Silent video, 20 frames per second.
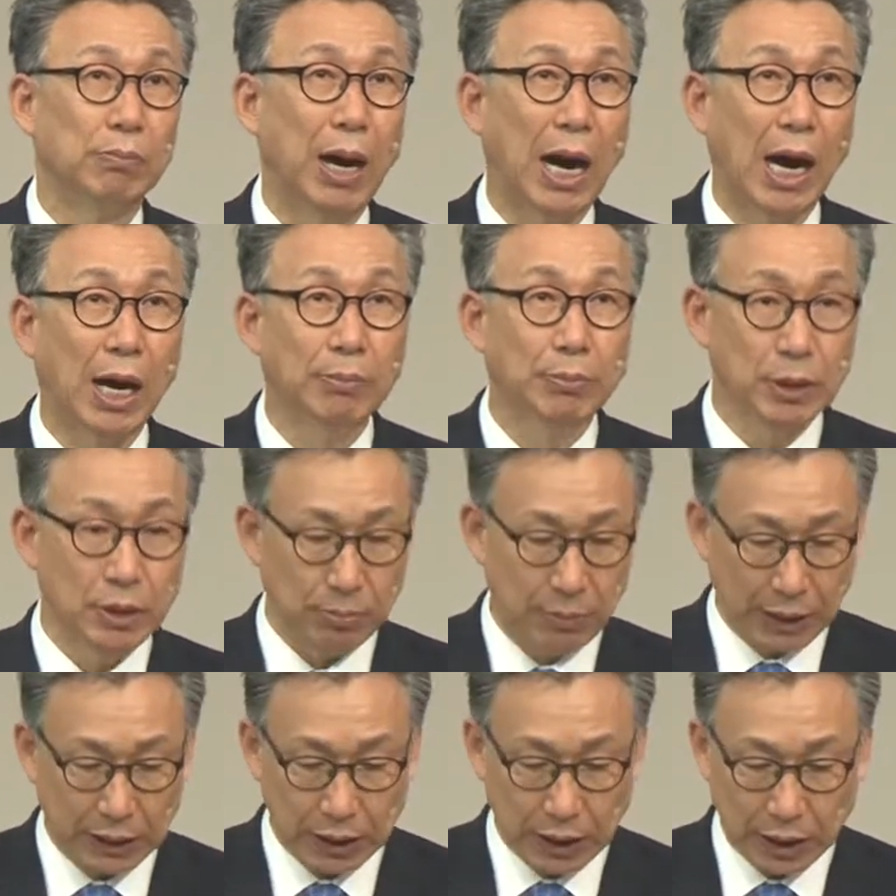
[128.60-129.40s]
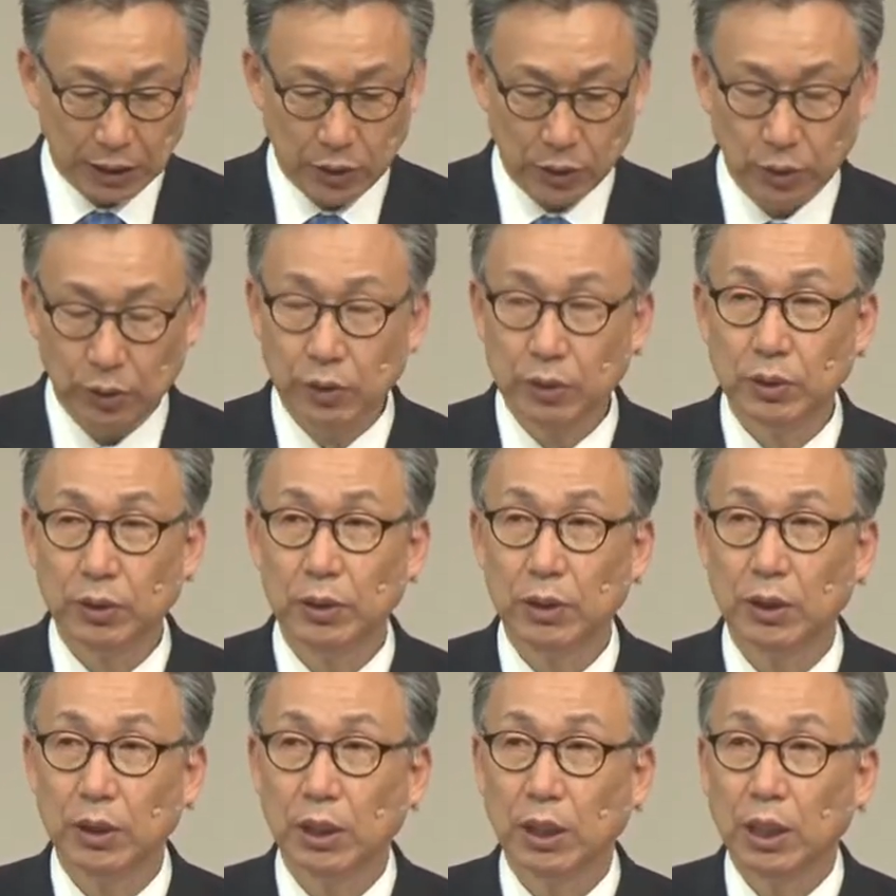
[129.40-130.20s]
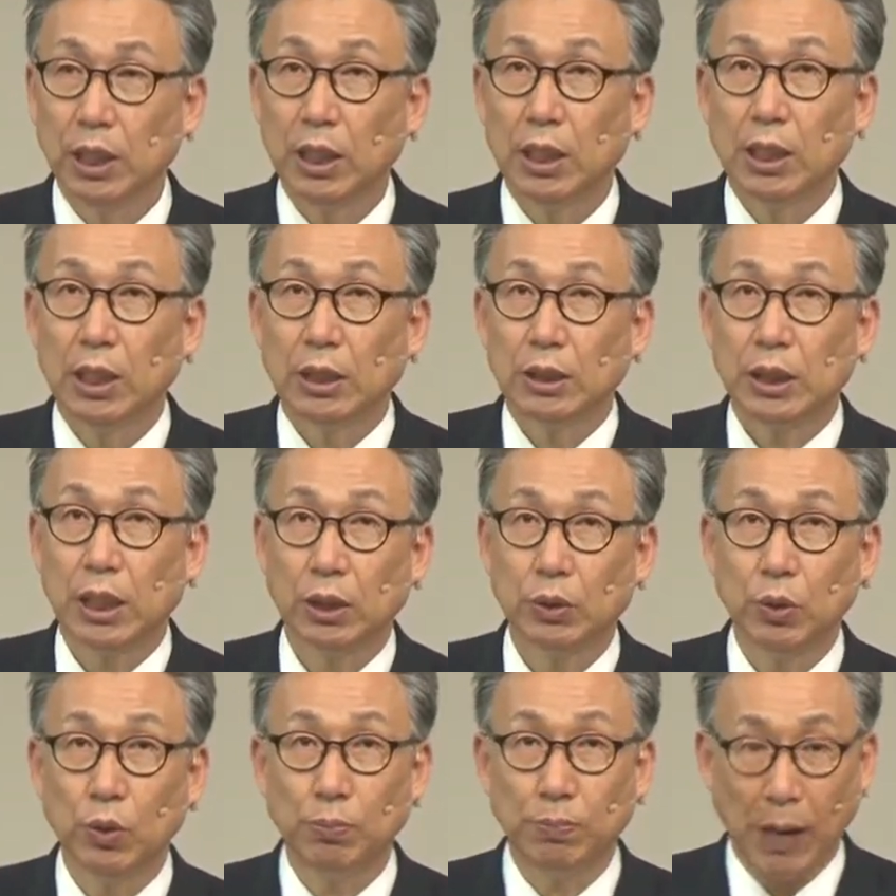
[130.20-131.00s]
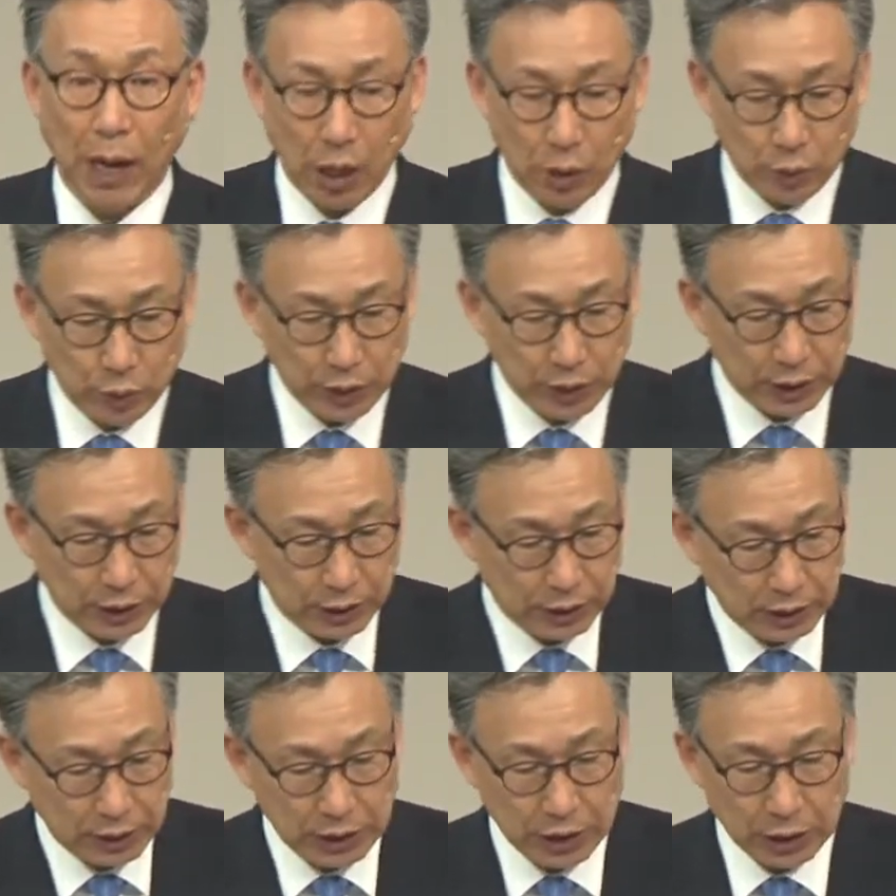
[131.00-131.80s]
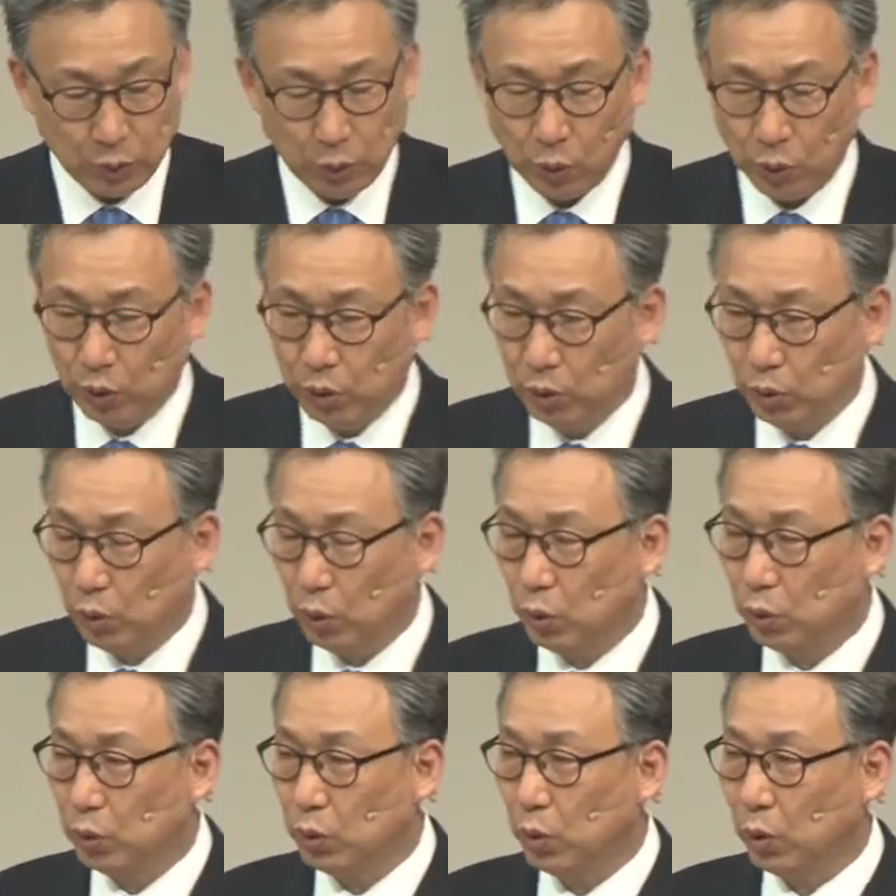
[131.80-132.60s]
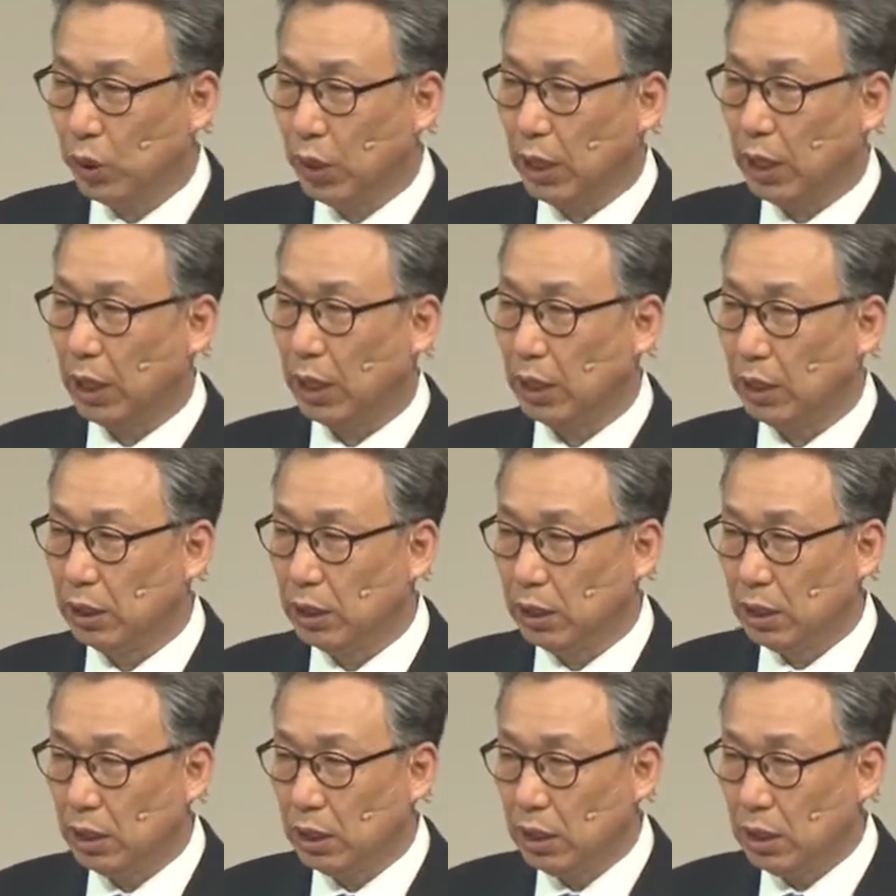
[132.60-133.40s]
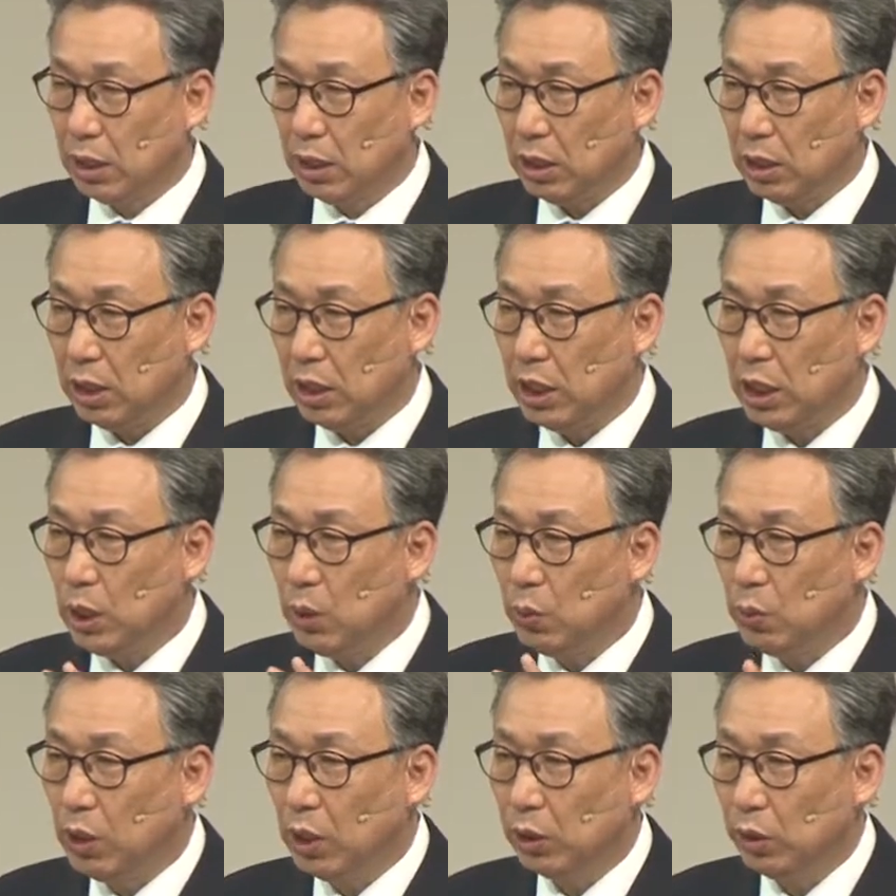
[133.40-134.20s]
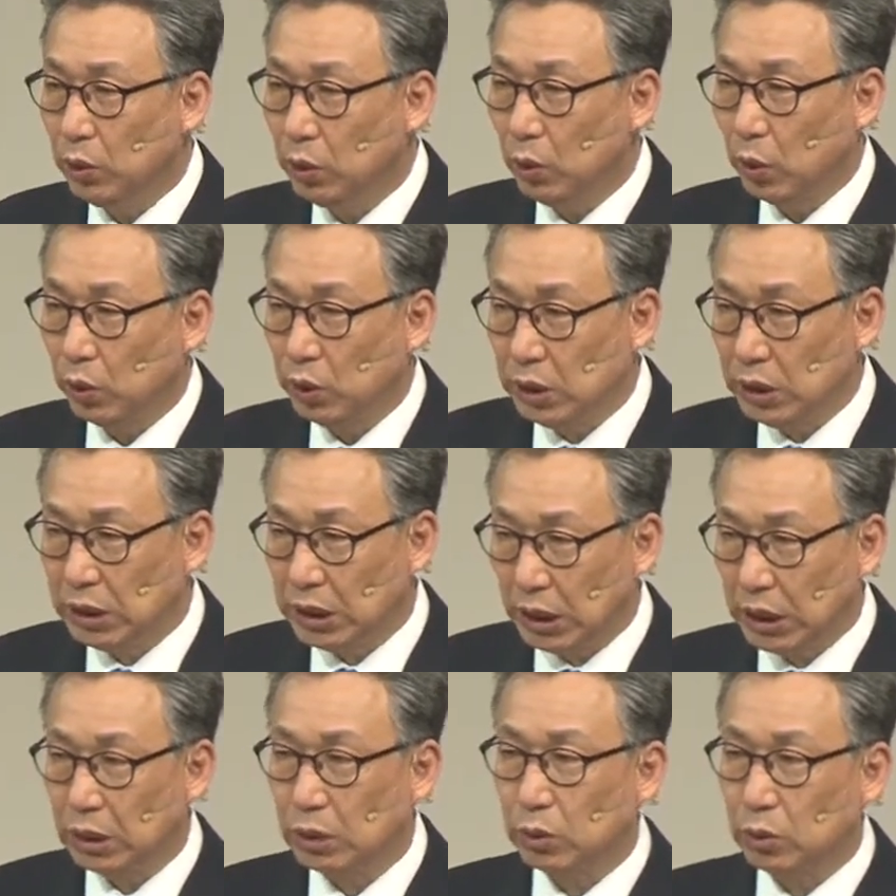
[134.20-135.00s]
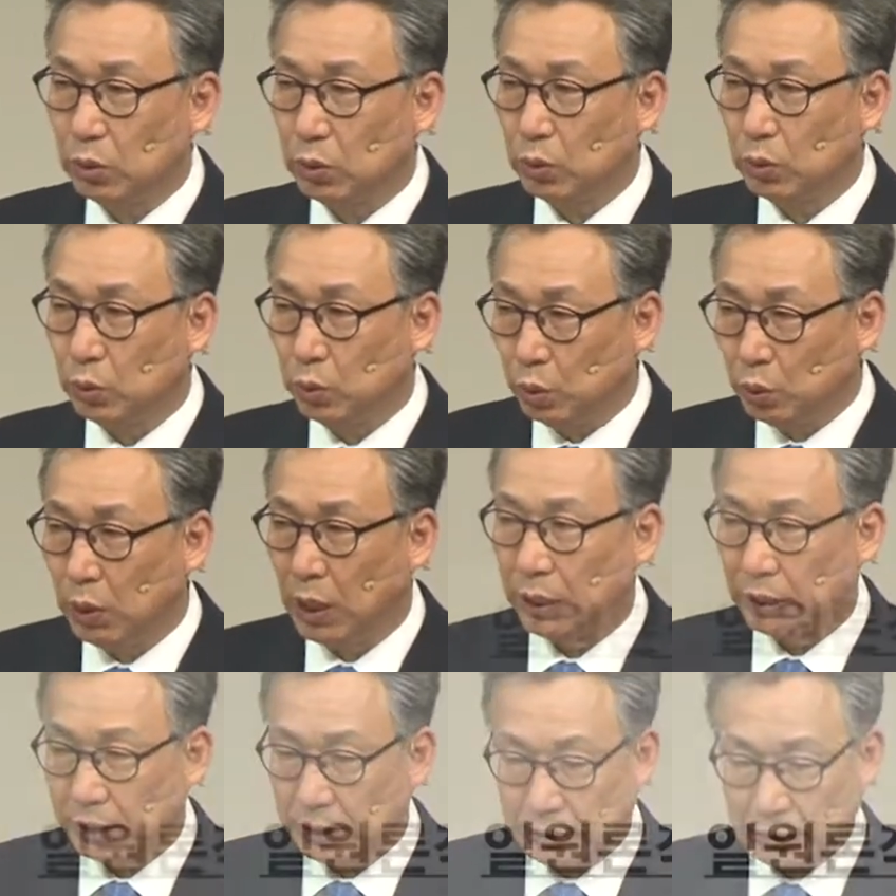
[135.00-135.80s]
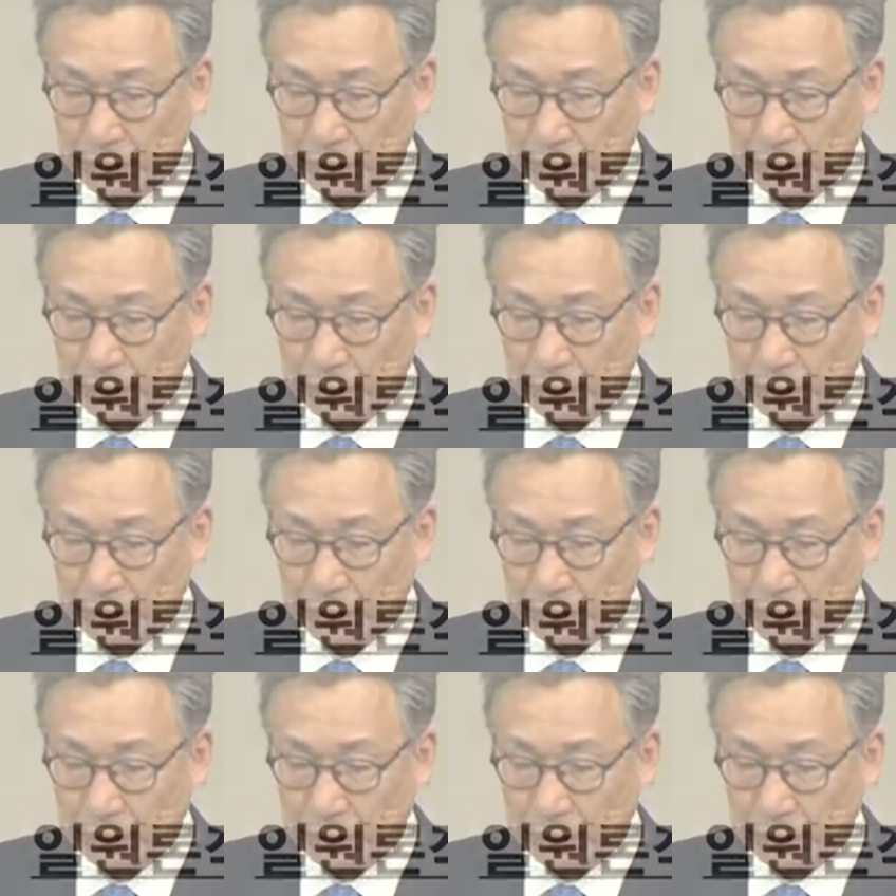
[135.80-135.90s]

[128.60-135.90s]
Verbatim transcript: 마음을 만나죠. 사도 바울이 이 고린도 교회 이원론적 구원,